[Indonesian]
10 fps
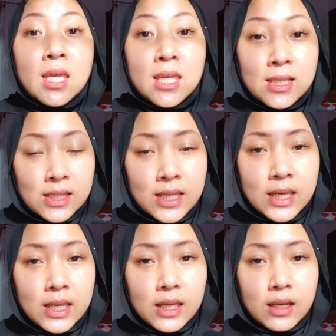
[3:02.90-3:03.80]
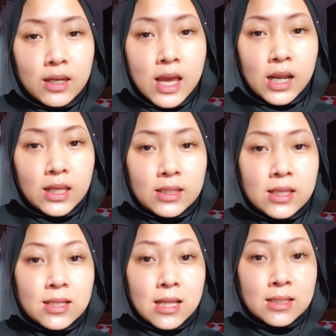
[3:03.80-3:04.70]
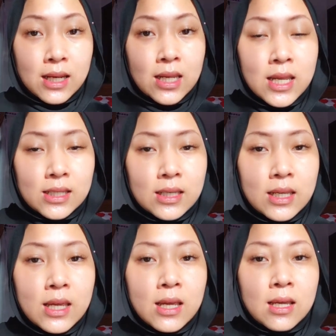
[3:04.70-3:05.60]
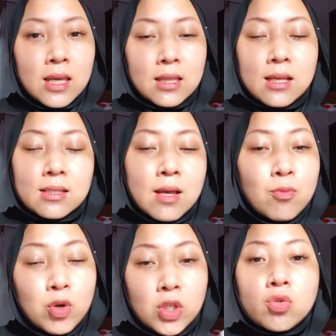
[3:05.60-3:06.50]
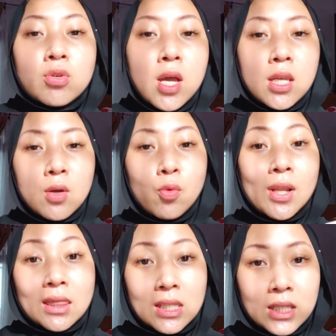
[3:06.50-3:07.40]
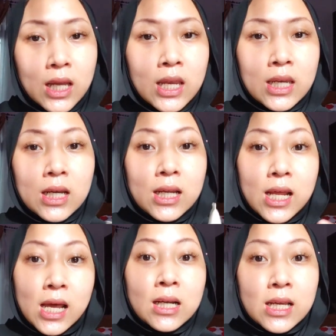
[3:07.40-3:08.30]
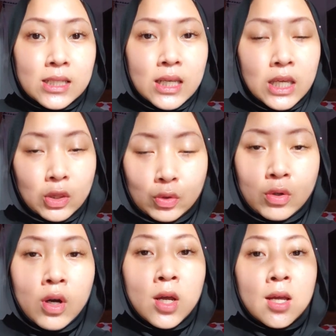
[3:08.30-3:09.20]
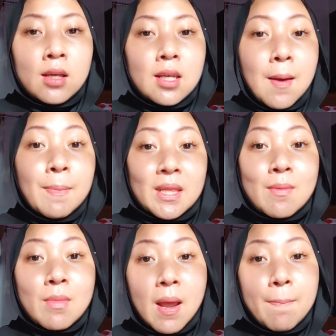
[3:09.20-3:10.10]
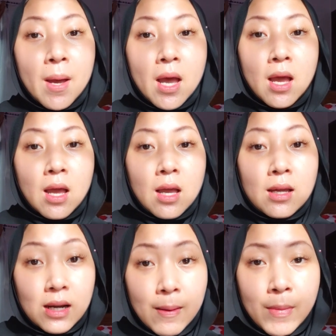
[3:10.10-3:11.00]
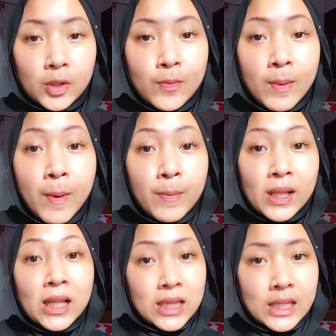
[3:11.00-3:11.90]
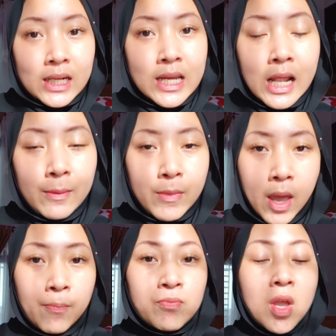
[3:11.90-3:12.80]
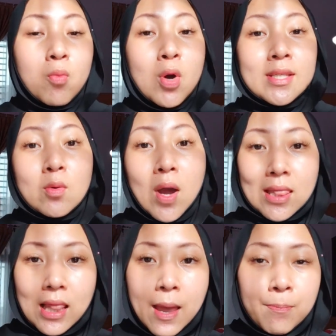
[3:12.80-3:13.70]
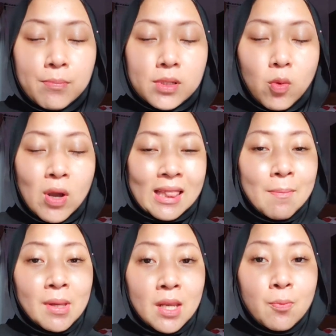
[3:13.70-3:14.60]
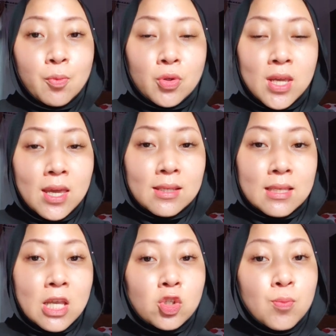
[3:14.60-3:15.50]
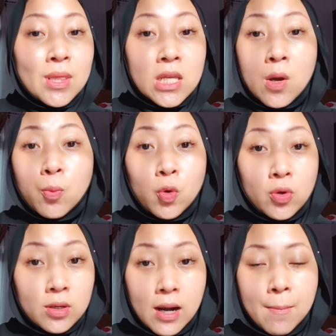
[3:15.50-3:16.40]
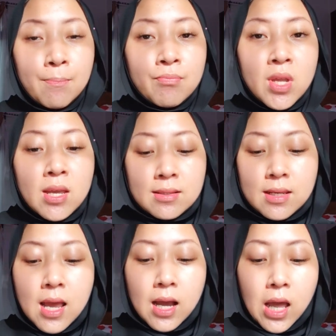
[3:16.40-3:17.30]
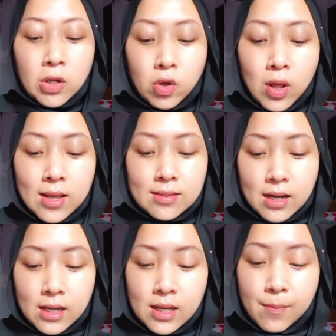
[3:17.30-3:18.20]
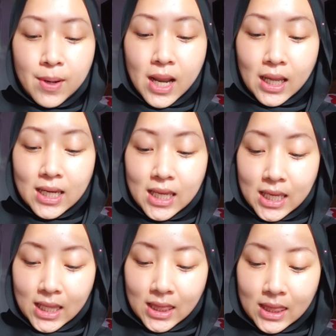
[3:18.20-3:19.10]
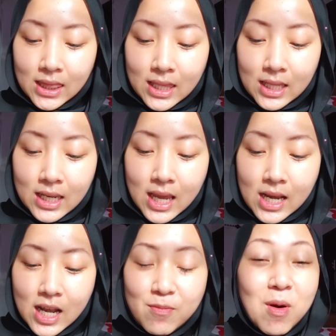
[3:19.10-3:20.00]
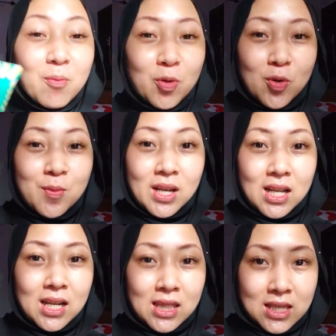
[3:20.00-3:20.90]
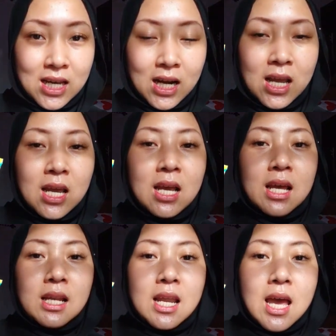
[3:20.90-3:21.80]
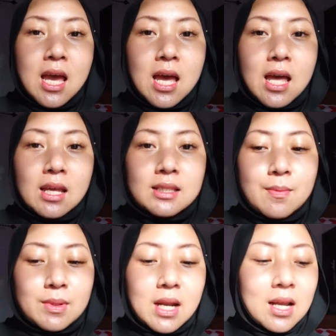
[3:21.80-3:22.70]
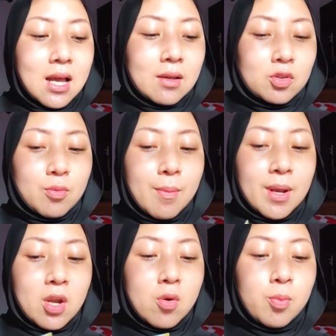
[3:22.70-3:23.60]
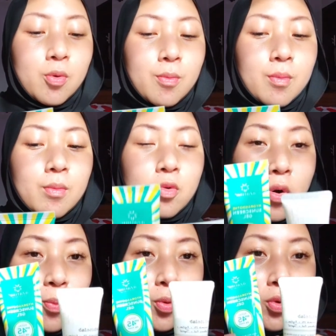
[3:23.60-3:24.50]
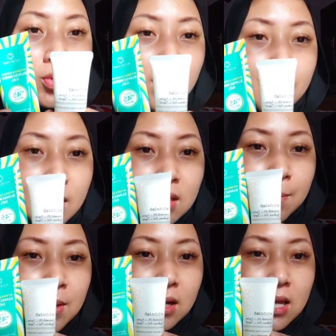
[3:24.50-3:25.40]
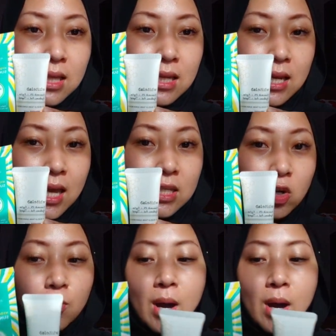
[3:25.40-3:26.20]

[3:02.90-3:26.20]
isi dari si sunscreennya. Jadi, kita sambungin juga nih, worth it gak nih dengan harga segitu? Dapatnya berapa gram atau berapa militer di dalamnya? Buat si White Lab, White Lab ini punya isinya cuma 30 gram. Sedangkan kalau Azarin dia menang dikit, dia ada 50 mililiter. Nah, sebenarnya nggak cuma beda 20, 20 gram ya, tapi kelihatannya kayak jauh